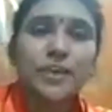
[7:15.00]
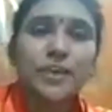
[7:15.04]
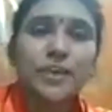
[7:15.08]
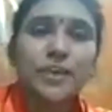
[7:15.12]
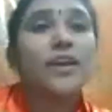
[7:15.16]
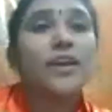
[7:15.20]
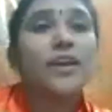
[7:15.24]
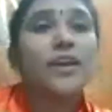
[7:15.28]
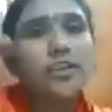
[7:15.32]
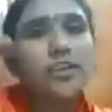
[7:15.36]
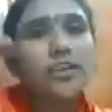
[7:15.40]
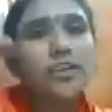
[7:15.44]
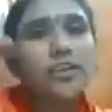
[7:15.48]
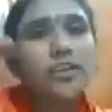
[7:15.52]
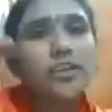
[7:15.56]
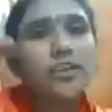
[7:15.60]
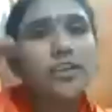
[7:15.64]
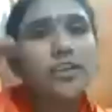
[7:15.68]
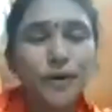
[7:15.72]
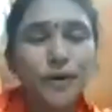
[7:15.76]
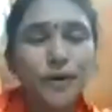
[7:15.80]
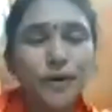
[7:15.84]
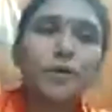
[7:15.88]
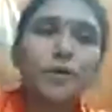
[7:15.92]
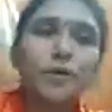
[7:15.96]
ఎప్పుడో
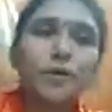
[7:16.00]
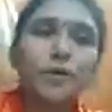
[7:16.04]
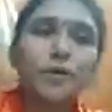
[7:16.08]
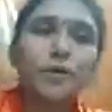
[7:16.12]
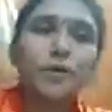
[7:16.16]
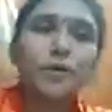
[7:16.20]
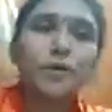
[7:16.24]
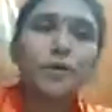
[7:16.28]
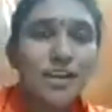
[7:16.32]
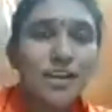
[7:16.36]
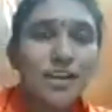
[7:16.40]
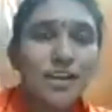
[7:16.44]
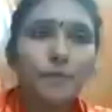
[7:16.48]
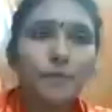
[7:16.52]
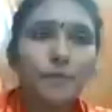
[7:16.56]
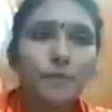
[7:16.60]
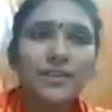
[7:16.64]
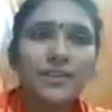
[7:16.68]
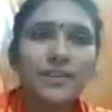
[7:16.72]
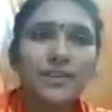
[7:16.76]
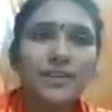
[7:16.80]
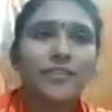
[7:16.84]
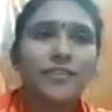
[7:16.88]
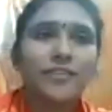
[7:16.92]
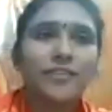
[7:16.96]
వర్షాలు పడిన
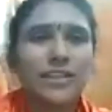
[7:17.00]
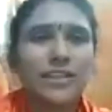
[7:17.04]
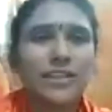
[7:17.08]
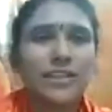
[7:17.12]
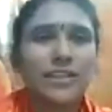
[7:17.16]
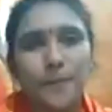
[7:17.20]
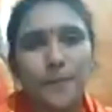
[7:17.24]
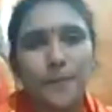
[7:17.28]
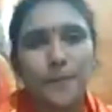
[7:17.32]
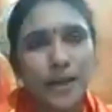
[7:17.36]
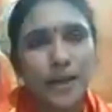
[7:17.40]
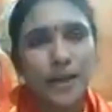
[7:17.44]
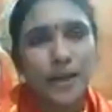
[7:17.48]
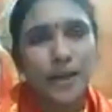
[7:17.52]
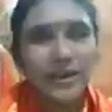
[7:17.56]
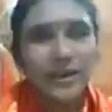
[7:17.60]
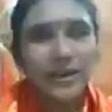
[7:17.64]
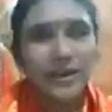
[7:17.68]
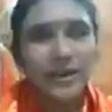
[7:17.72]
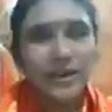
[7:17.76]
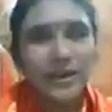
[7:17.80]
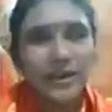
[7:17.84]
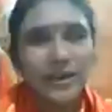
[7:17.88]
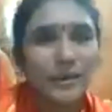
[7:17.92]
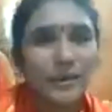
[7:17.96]
తర్వాత మన పనిని
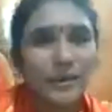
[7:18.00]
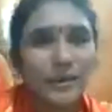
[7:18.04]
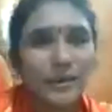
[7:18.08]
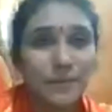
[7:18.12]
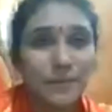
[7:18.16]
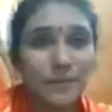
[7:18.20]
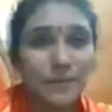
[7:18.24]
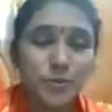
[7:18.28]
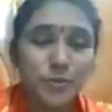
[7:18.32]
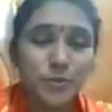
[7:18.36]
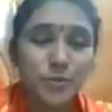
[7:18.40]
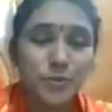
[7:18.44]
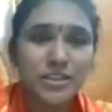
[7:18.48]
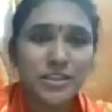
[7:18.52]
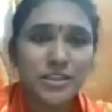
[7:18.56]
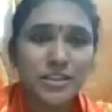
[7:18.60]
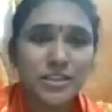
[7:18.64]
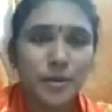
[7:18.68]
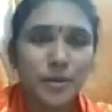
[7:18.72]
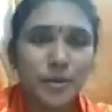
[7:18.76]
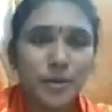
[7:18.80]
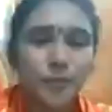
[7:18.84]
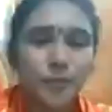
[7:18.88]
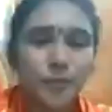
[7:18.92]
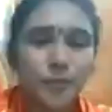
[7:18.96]
మనం మర్చిపోతామేమో
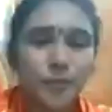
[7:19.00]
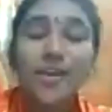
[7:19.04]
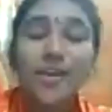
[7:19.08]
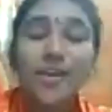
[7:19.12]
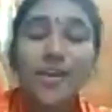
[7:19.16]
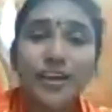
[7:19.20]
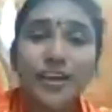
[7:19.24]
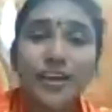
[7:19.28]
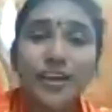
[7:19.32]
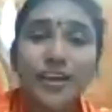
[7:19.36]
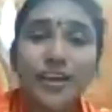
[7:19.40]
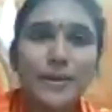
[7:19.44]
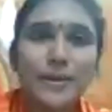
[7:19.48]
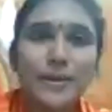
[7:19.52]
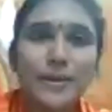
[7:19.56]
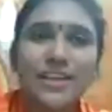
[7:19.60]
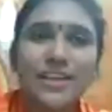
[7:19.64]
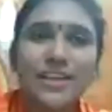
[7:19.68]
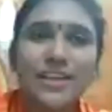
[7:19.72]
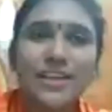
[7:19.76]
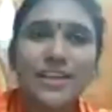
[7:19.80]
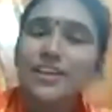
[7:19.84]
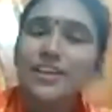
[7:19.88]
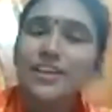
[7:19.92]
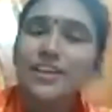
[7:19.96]
కాబట్టి
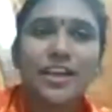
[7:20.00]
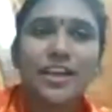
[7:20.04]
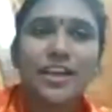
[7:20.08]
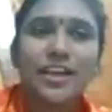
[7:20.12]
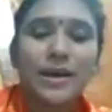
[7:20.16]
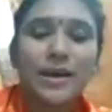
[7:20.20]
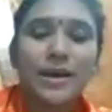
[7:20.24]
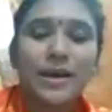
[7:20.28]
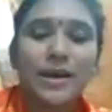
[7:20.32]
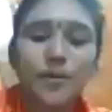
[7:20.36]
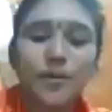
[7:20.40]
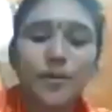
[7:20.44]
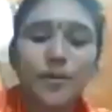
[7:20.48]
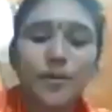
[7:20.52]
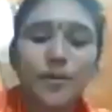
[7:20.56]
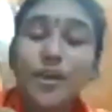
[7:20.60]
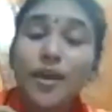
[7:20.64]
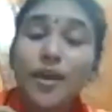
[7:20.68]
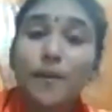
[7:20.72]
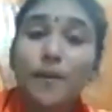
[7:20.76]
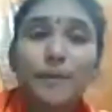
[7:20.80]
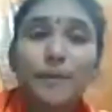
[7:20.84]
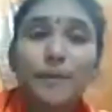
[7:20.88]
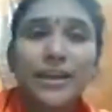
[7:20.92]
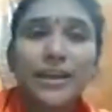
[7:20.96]
నేను మాత్రం
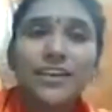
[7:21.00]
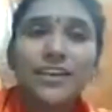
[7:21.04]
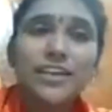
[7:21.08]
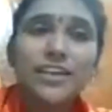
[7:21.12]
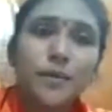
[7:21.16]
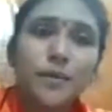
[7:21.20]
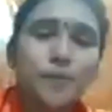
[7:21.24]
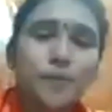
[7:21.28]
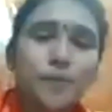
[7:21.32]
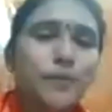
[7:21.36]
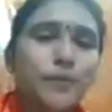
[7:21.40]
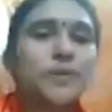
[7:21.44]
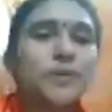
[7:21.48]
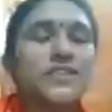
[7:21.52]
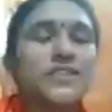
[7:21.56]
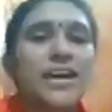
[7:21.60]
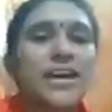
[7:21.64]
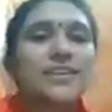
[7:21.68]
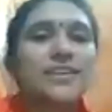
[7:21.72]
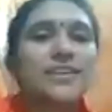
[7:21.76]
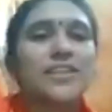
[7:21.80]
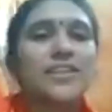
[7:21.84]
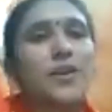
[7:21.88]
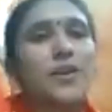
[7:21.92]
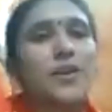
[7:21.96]
పనిని ఎప్పుడు
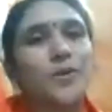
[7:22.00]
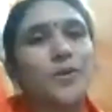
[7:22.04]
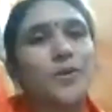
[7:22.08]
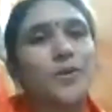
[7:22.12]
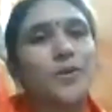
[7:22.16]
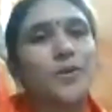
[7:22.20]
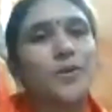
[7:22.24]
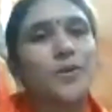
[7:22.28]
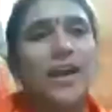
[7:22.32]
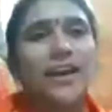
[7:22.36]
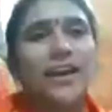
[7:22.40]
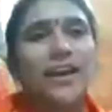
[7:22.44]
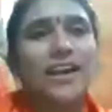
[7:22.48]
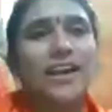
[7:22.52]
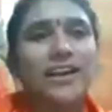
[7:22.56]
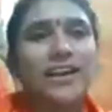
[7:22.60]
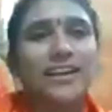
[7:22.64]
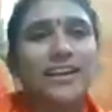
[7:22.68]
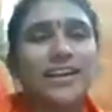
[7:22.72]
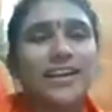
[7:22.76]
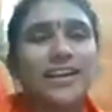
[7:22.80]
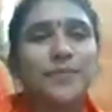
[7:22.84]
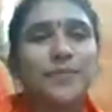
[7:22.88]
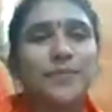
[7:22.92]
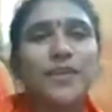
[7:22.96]
చేస్తాను అన్నాడండి
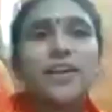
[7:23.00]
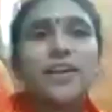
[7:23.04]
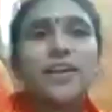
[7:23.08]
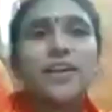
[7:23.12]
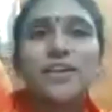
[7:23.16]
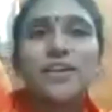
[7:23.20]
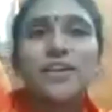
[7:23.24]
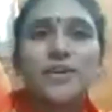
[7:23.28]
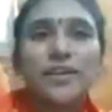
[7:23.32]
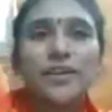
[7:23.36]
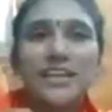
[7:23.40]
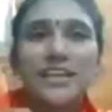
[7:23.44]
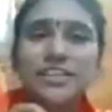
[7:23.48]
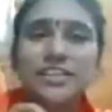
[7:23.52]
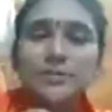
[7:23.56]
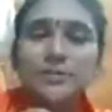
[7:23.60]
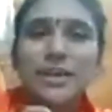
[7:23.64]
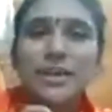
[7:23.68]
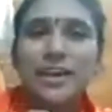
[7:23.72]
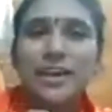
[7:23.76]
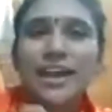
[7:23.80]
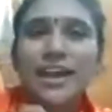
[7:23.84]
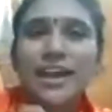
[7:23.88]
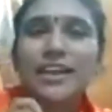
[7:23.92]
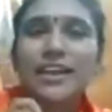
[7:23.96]
సో నిజమే
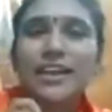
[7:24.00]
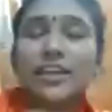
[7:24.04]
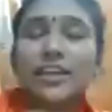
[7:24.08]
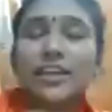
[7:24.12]
అని